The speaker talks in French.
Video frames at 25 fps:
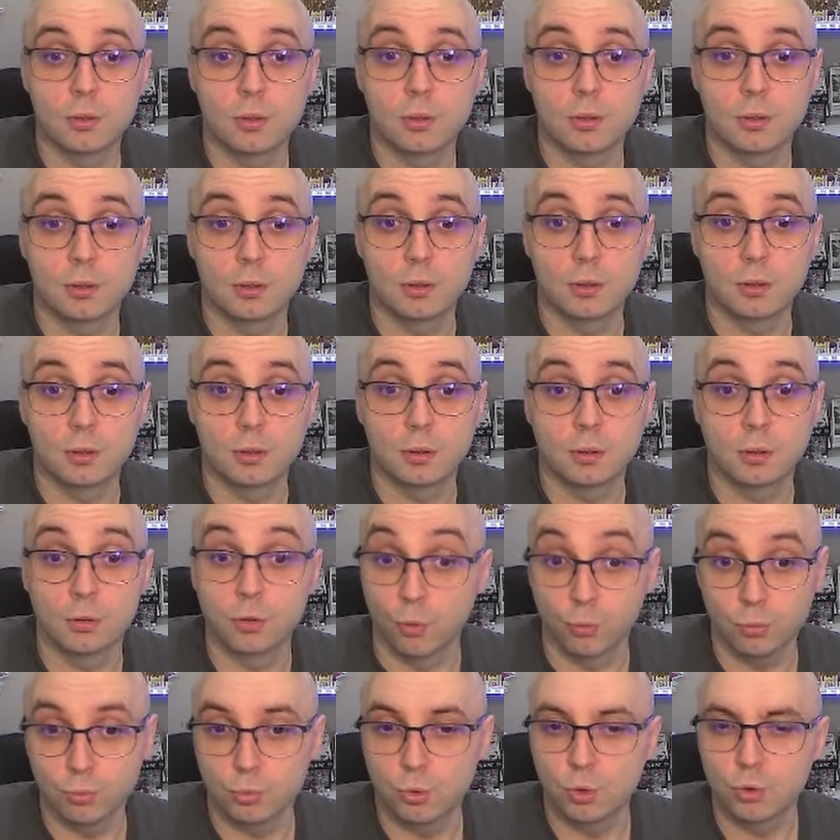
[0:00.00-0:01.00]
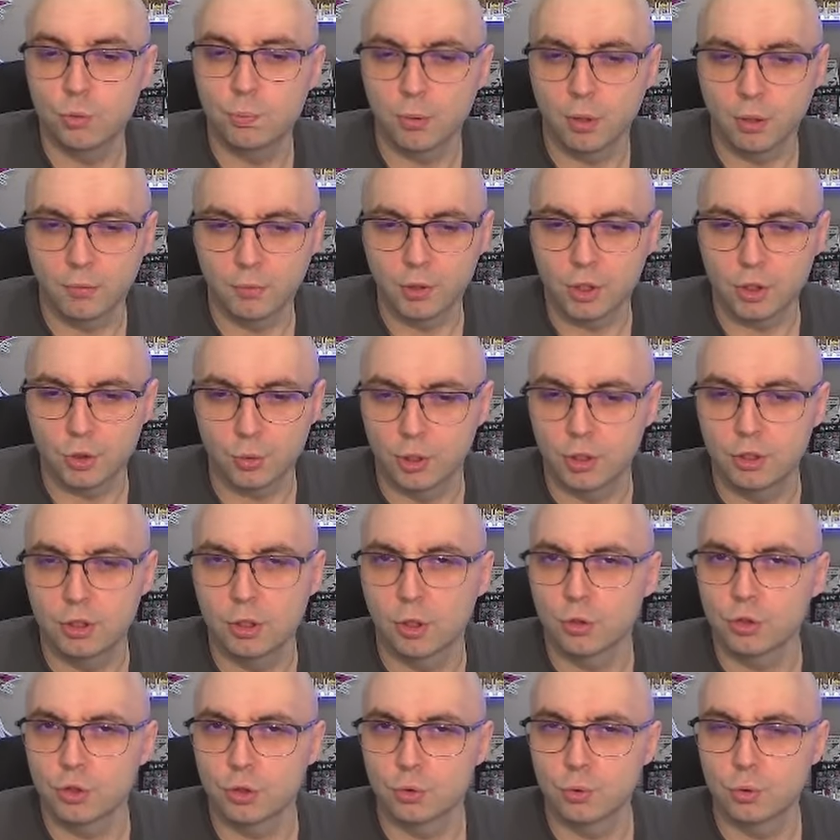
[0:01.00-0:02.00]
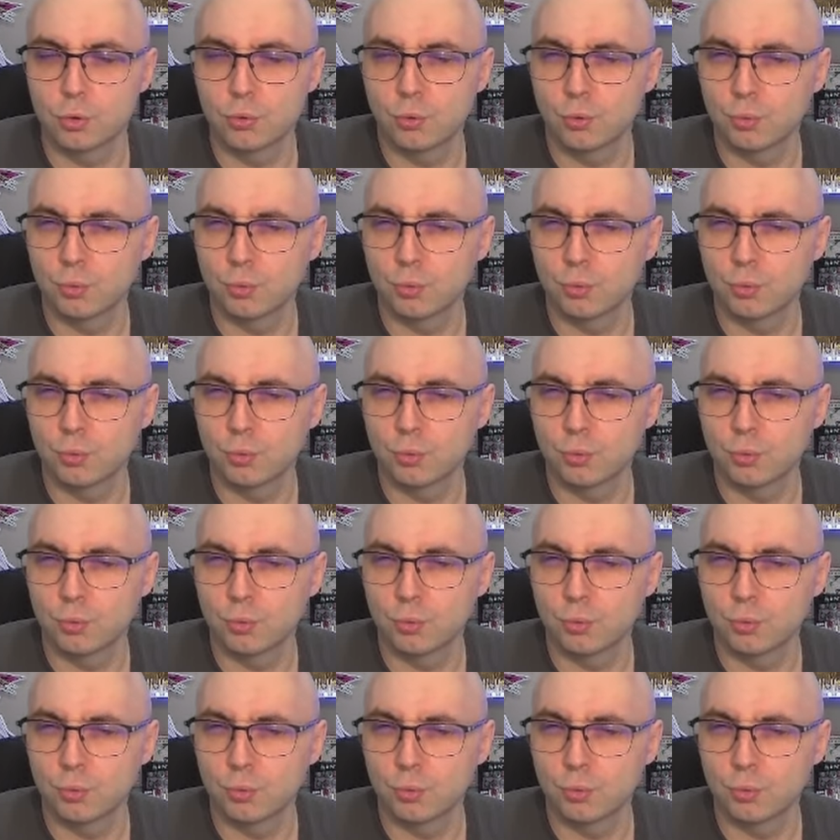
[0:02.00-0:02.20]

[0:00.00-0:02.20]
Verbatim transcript: Euh, non, juste pour l'invocation lien, d'ailleurs c'est juste...